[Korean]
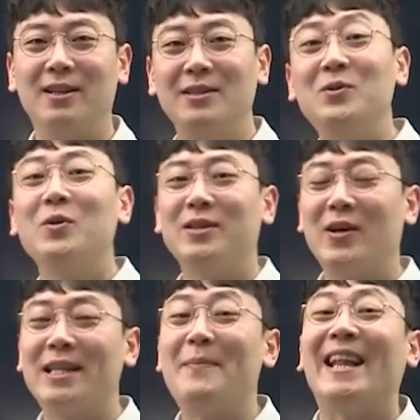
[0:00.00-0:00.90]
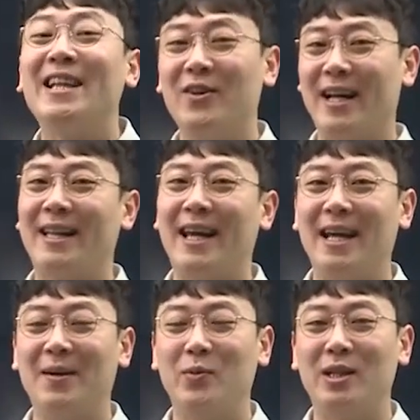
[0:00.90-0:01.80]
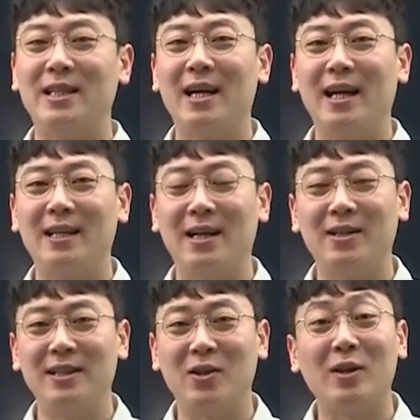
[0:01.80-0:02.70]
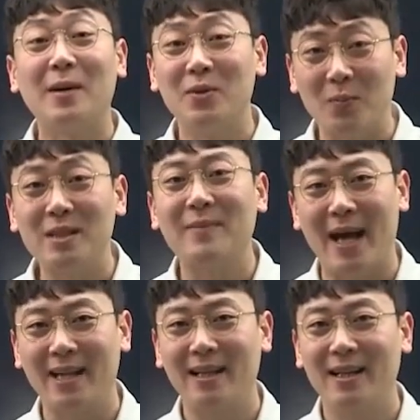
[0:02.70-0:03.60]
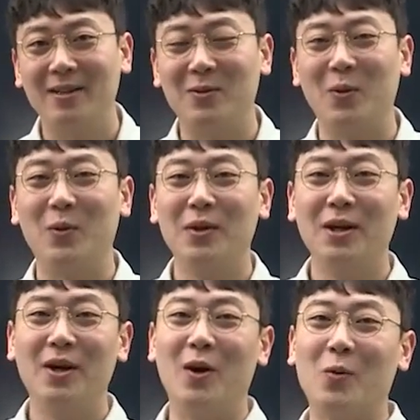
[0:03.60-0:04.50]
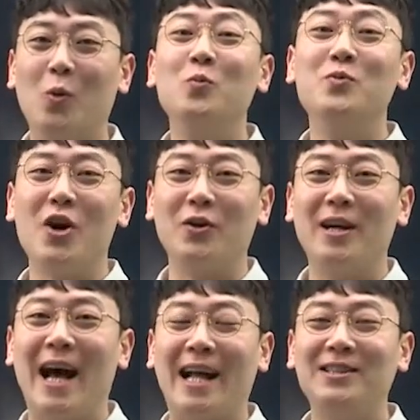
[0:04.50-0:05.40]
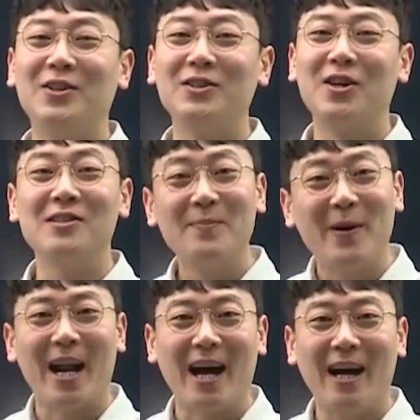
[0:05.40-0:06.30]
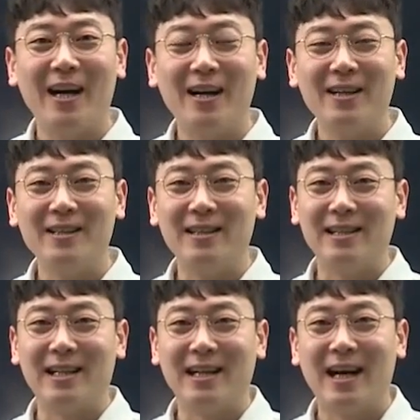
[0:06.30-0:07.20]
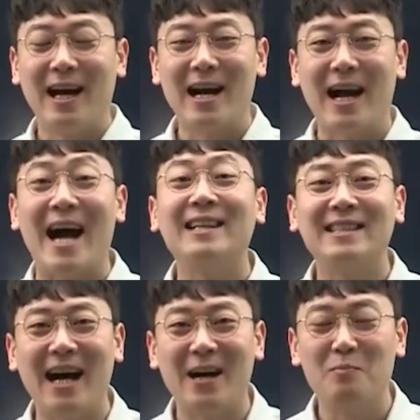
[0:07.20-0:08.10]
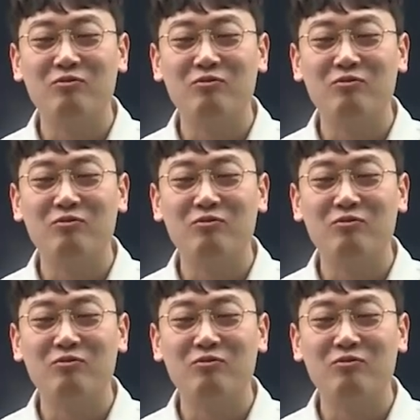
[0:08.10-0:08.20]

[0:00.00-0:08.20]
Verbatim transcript: 어, 이쪽이 저한테 맞는 것 같아. 뭐 세상에 당연히 정답은 없지만 또 어, 공무원 안정성 끝판왕, 강사